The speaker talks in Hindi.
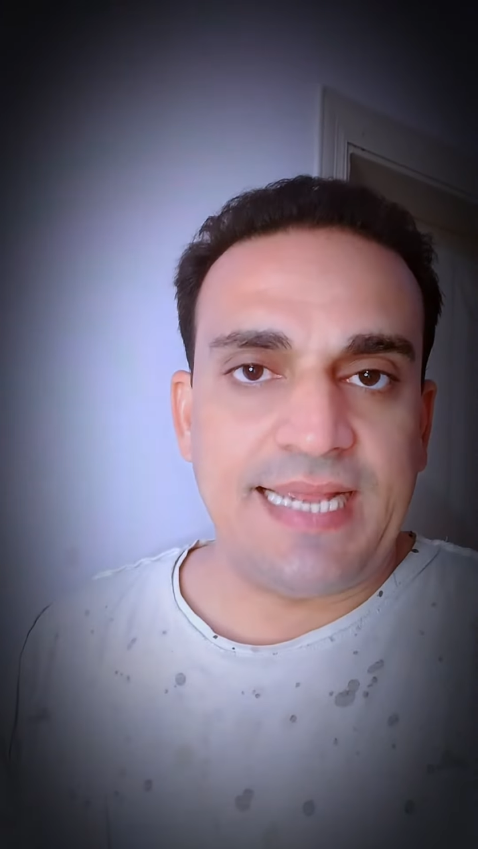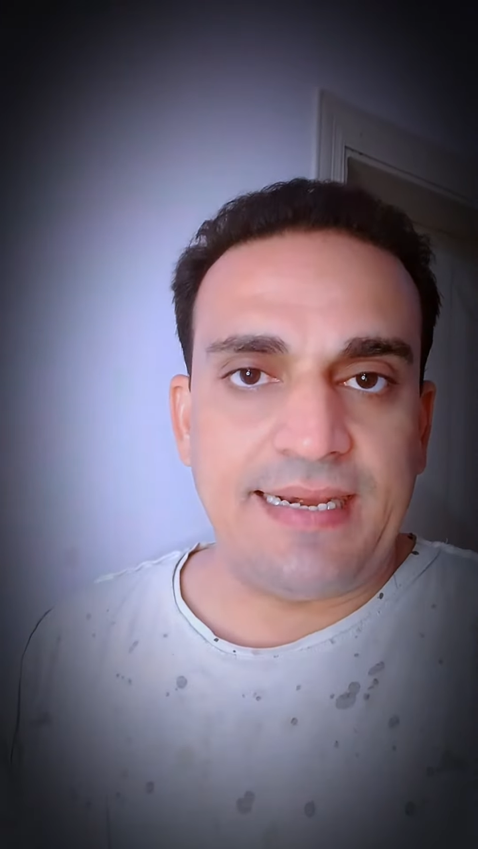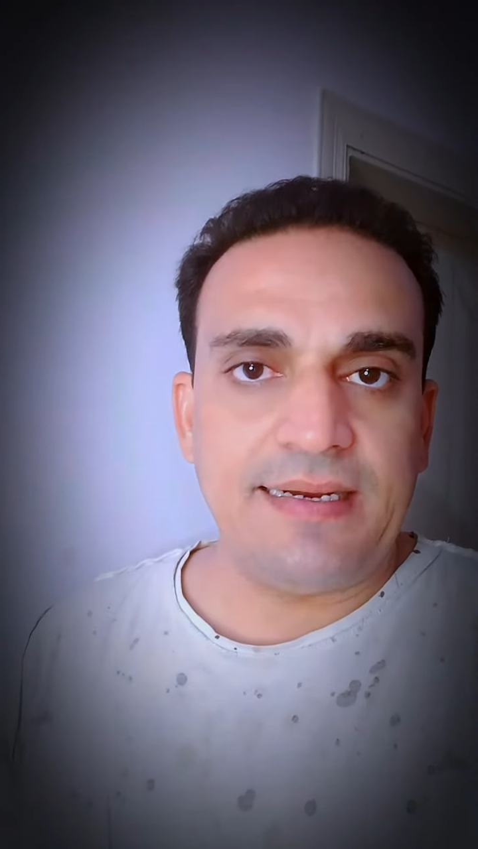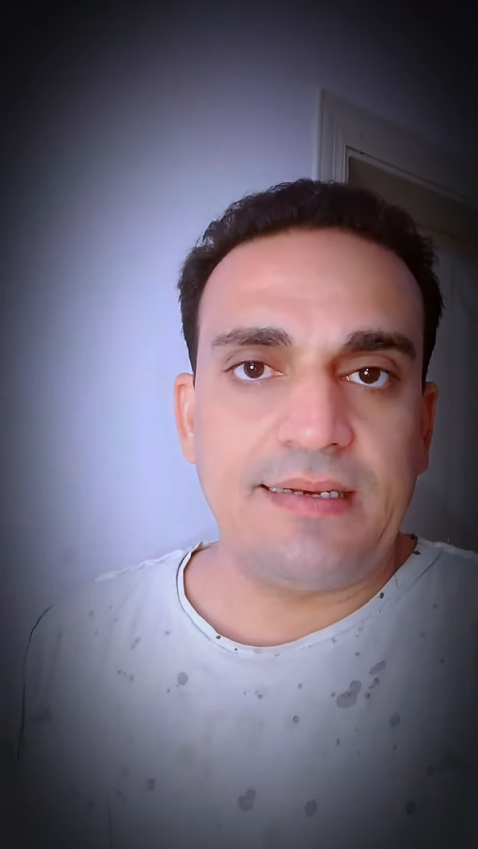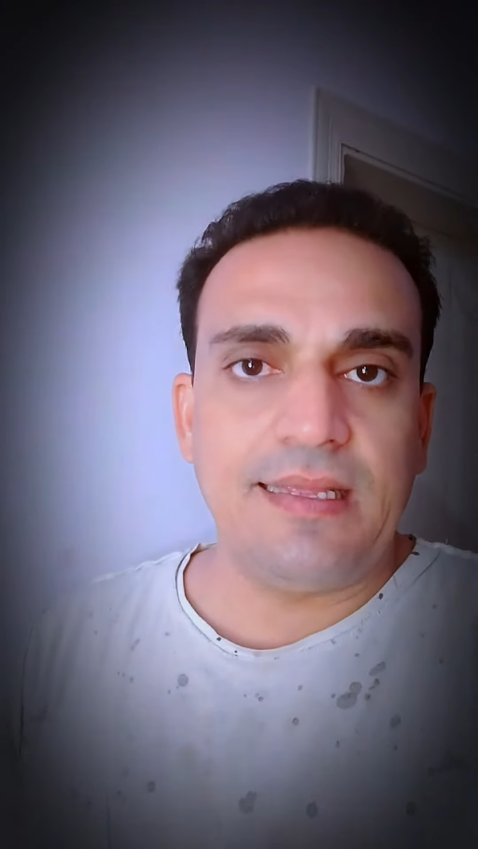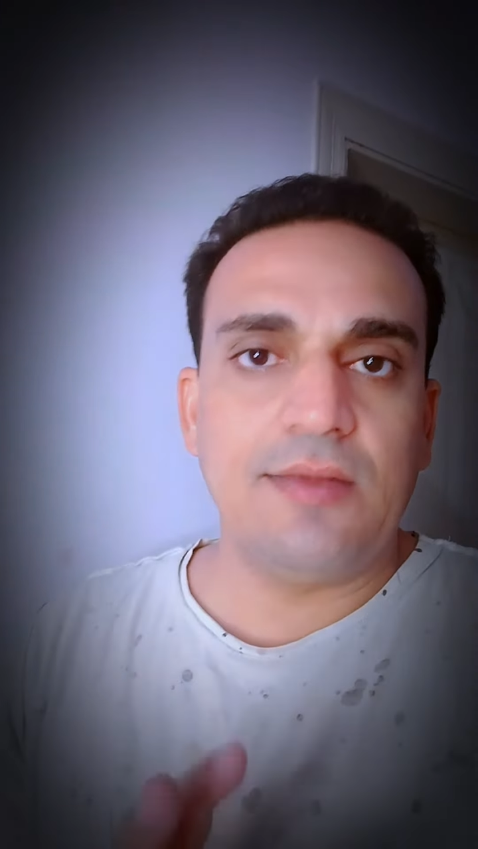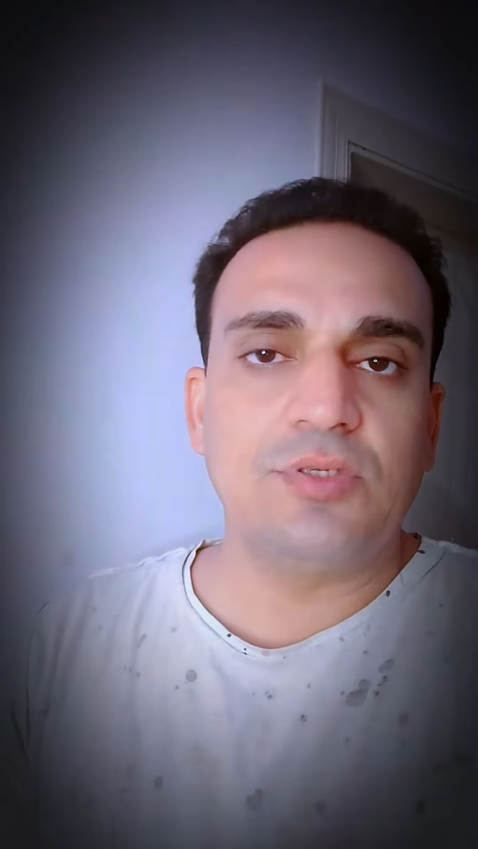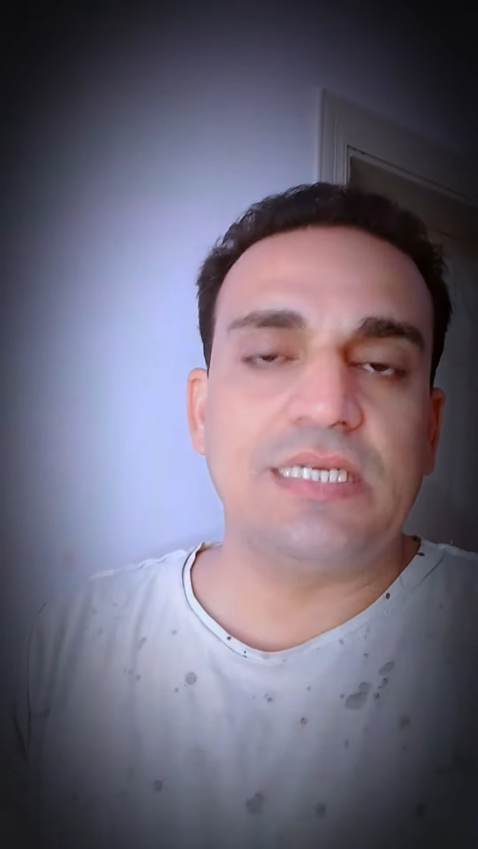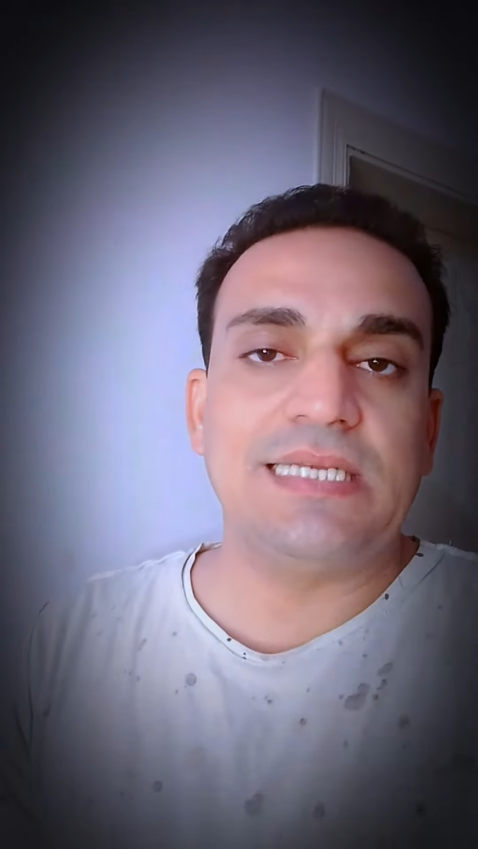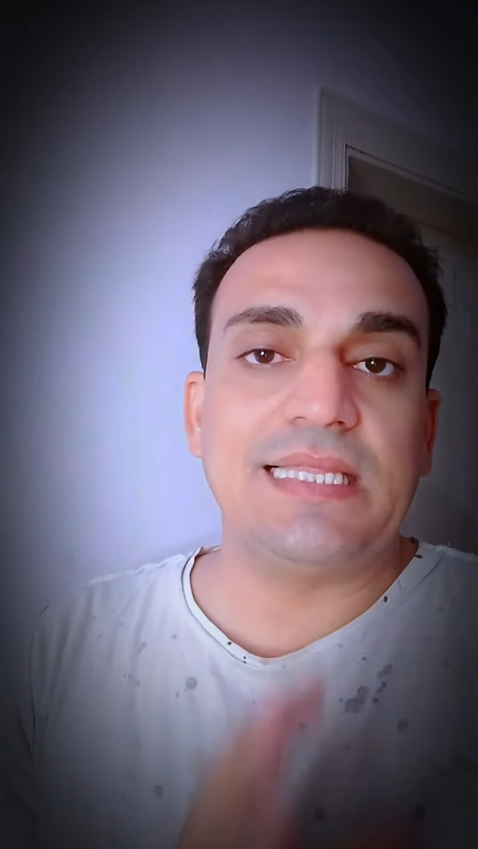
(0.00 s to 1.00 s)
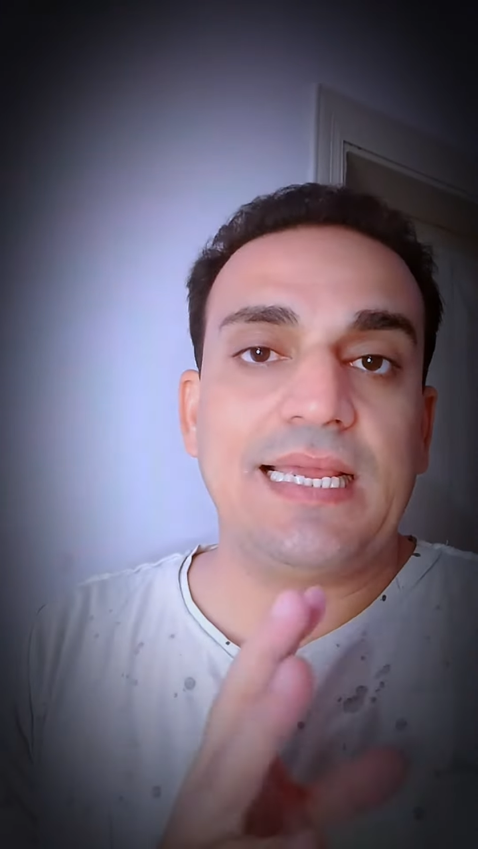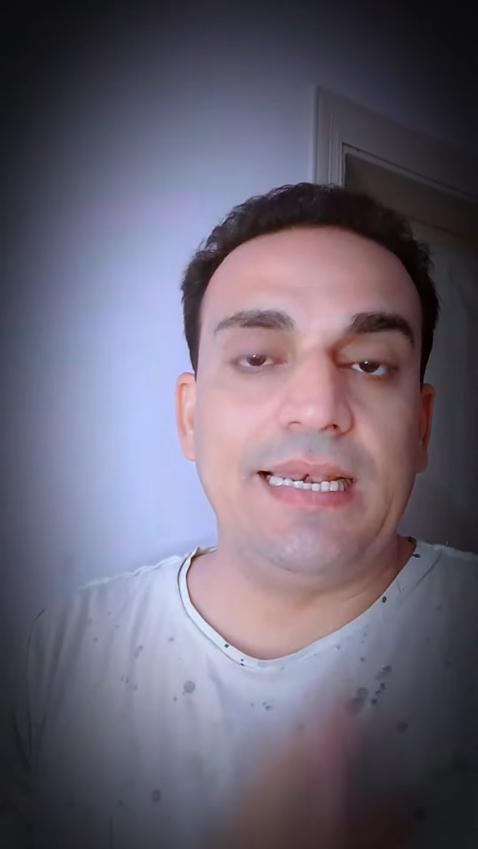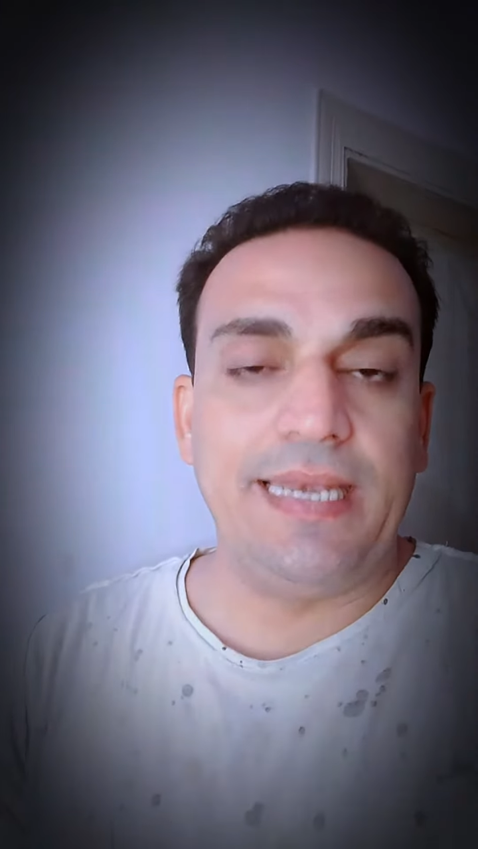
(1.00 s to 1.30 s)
सेंड कर देंगे उसके साथ एक